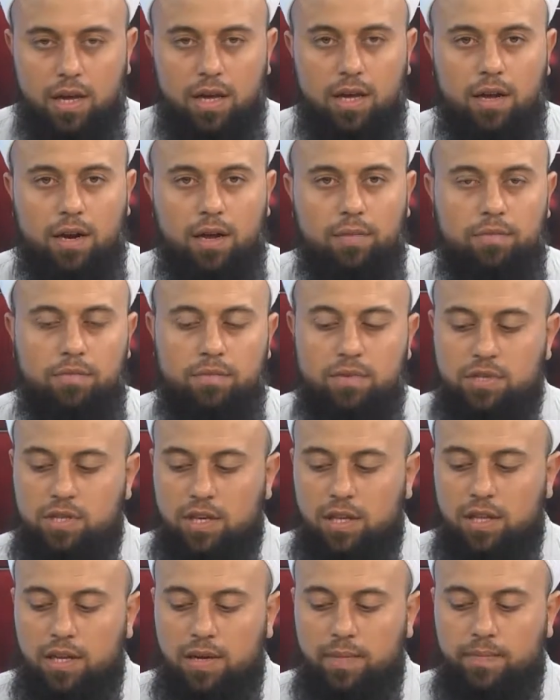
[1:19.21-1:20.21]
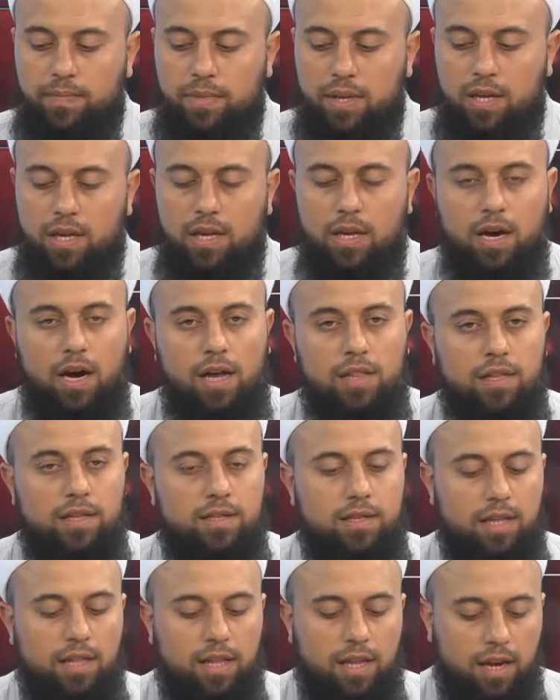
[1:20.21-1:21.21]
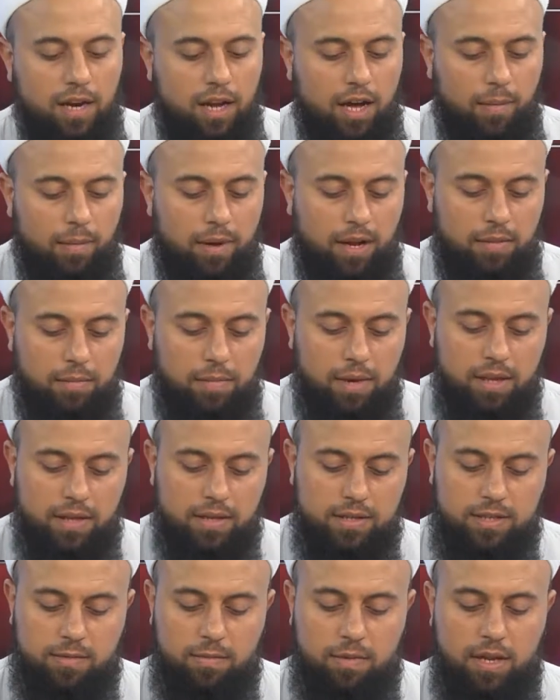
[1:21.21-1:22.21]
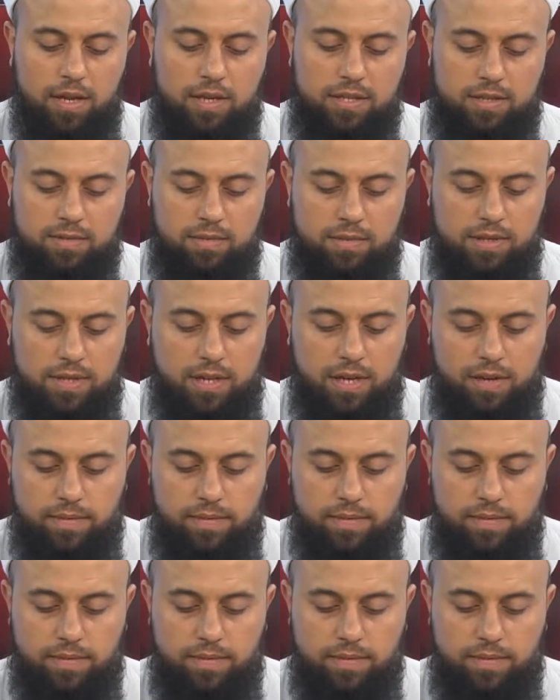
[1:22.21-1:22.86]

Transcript: Rabbim inşallah anlatanlarla amel etmeyi nasip eylesin bizlere.